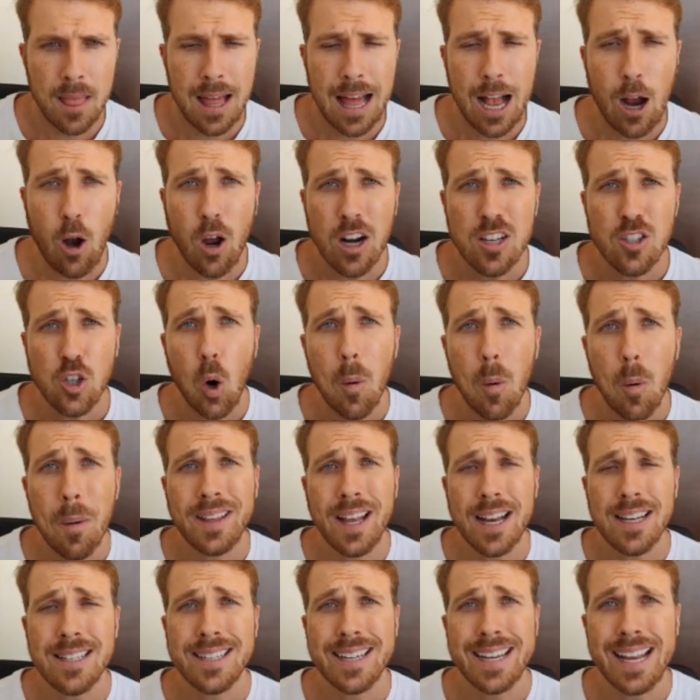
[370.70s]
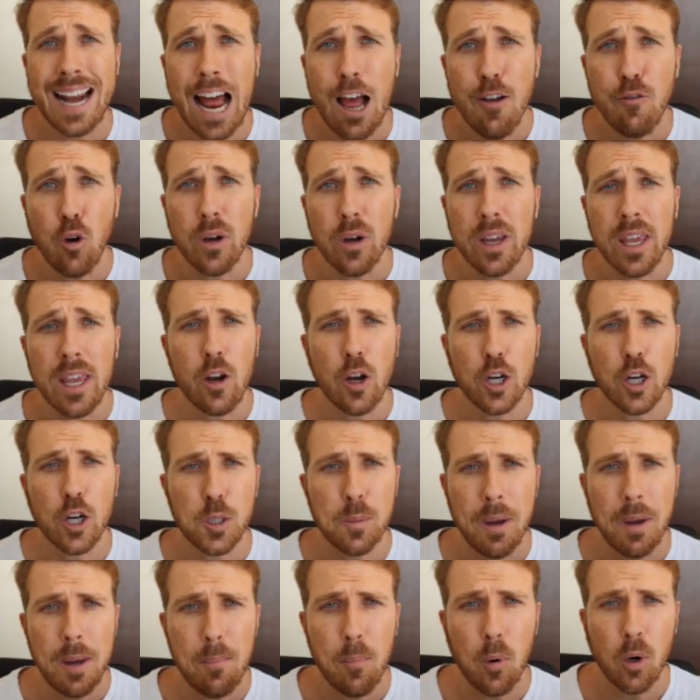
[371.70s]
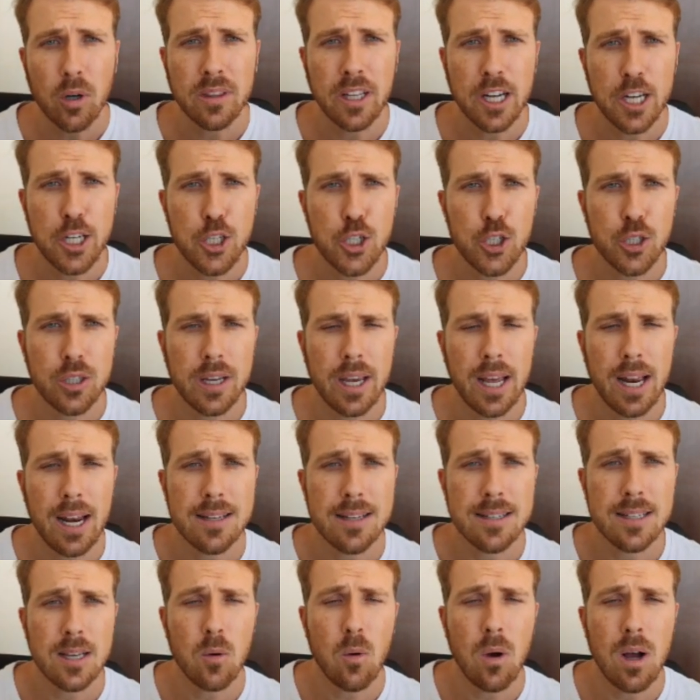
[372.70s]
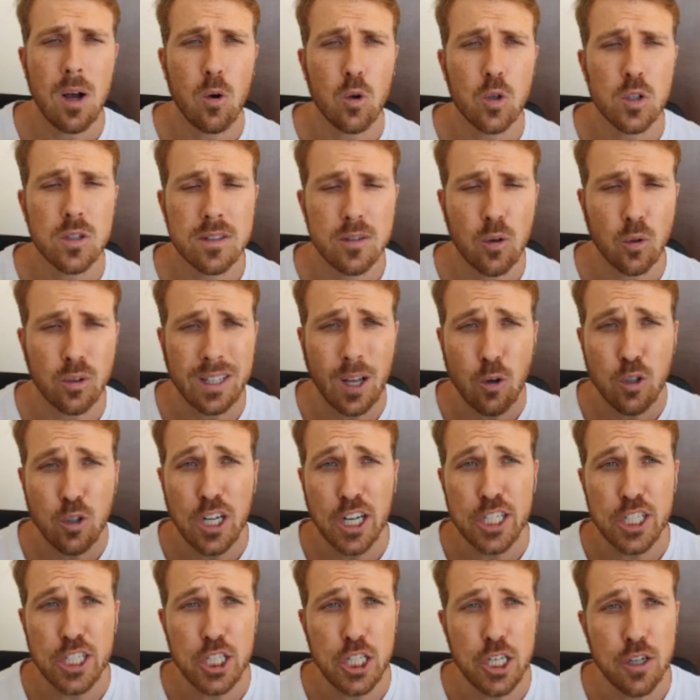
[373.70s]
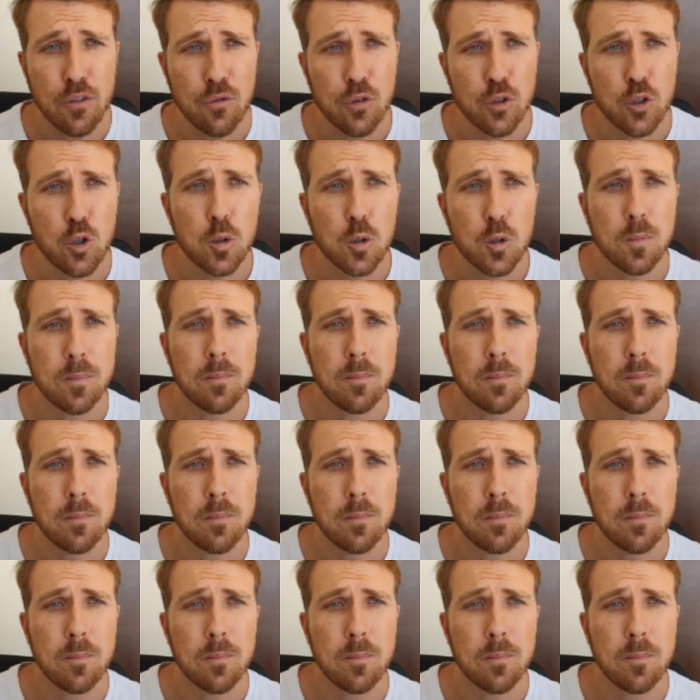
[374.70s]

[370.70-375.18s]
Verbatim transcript: Agora, só comentar esse gráfico aqui que eu achei bem importante em relação ao total de ativos dos,